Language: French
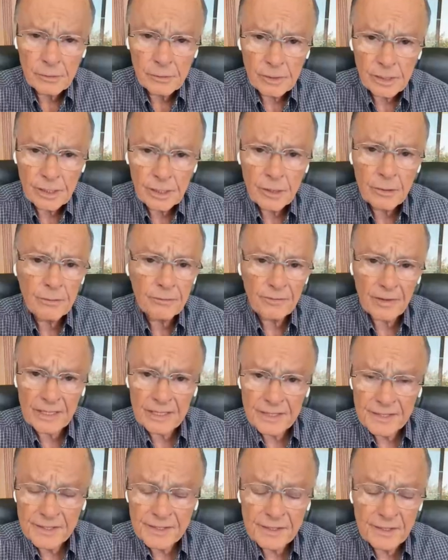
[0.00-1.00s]
plus vieux,
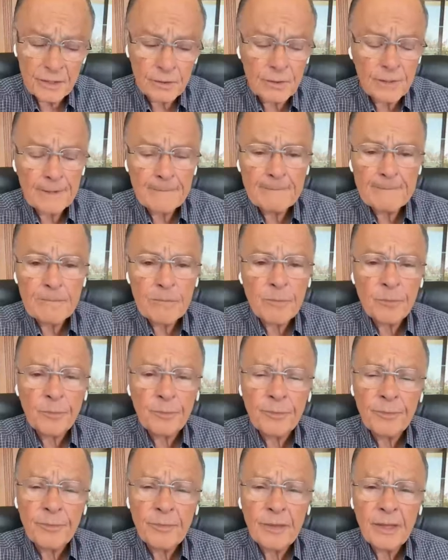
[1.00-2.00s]

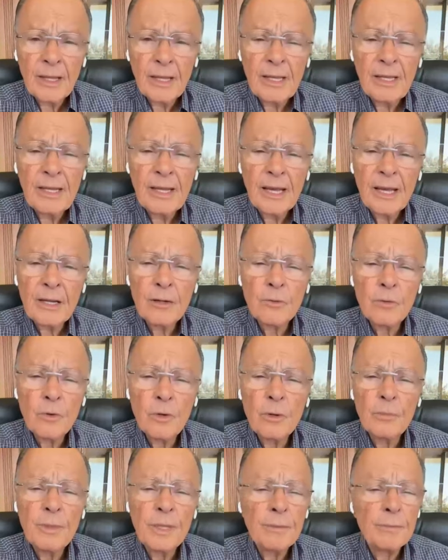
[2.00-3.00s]
décédé,
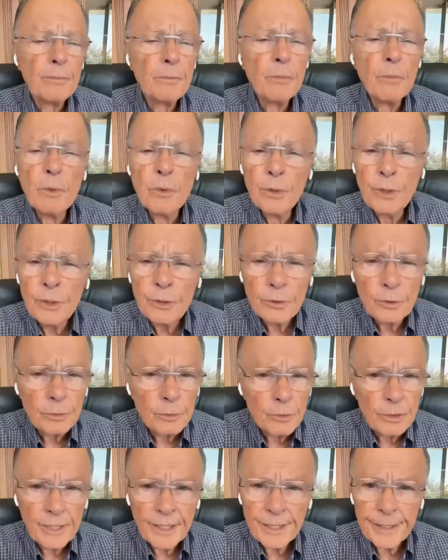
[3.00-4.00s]
était un
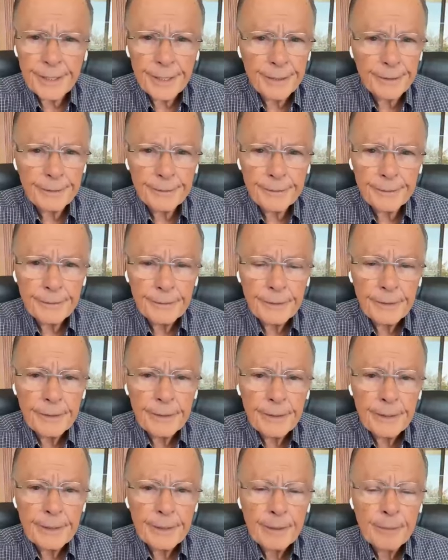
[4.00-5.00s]
homme à
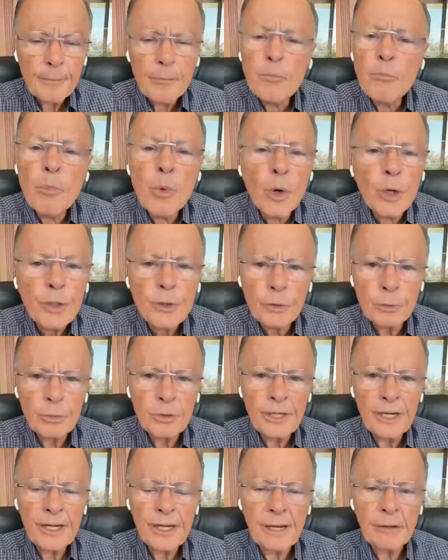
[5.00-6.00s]
femme,
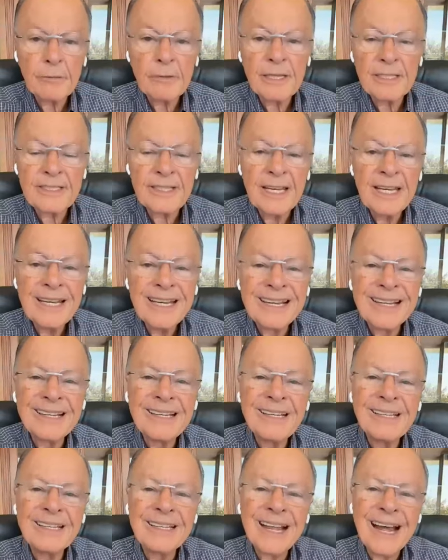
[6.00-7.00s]
un homme à femme.
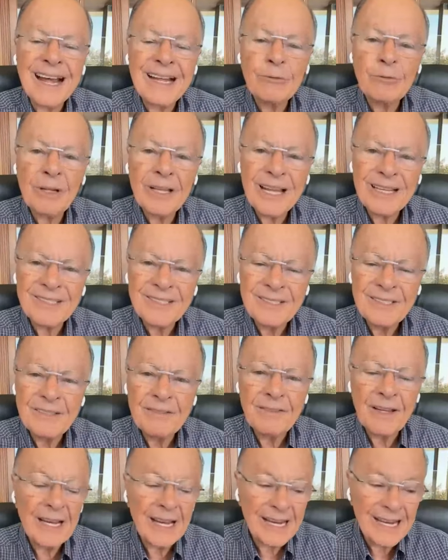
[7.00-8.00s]

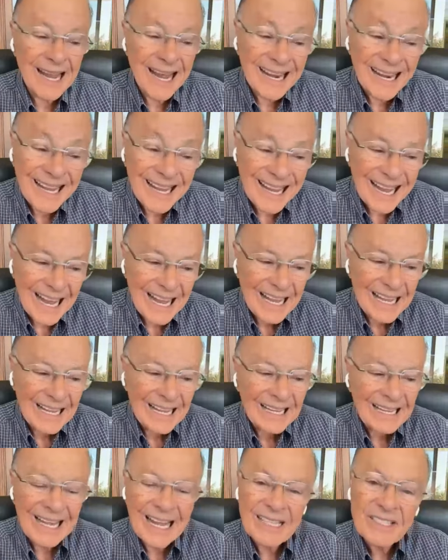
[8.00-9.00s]
Il
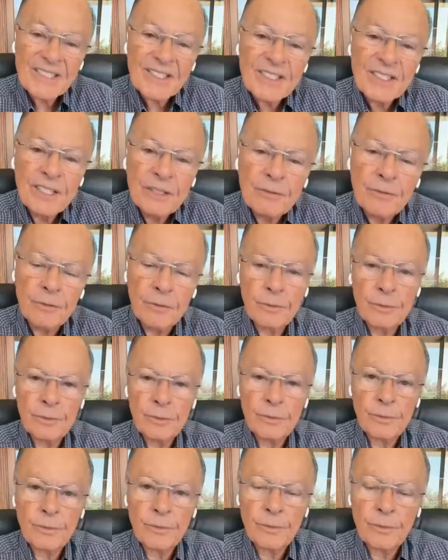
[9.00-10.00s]
penchait vers le
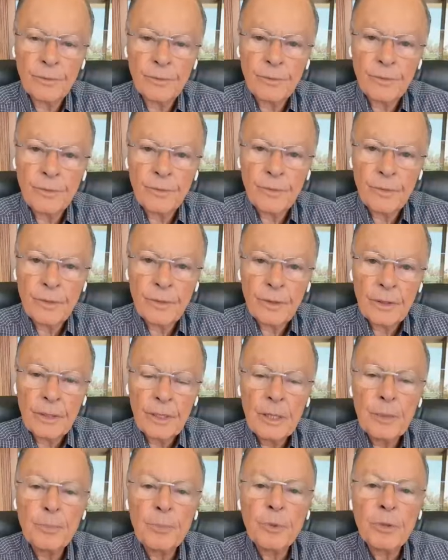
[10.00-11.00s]
dérèglement. E
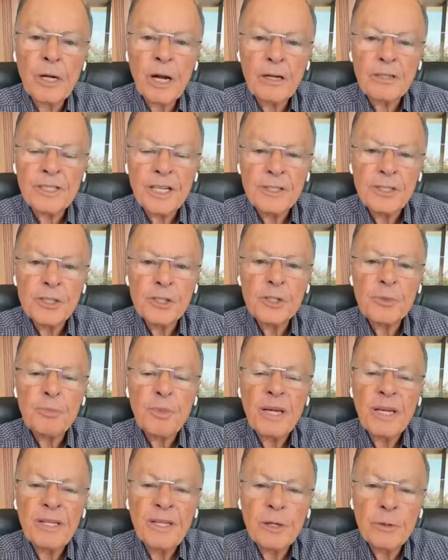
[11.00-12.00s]
Et à cause de
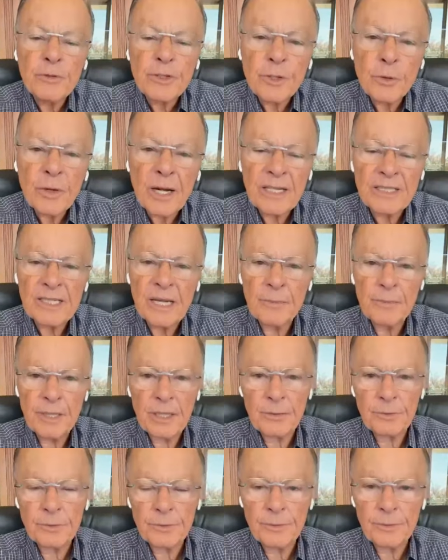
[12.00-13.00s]
cela, il a perdu
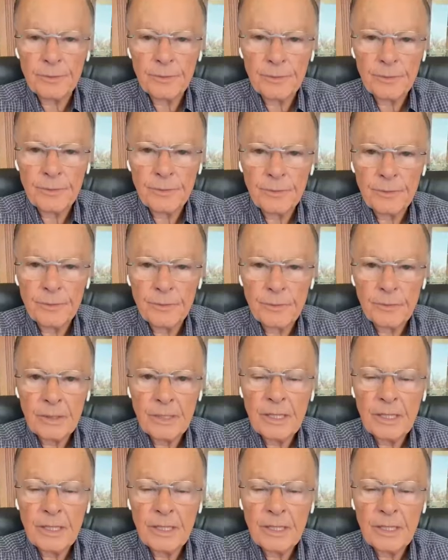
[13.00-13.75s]
son mariage.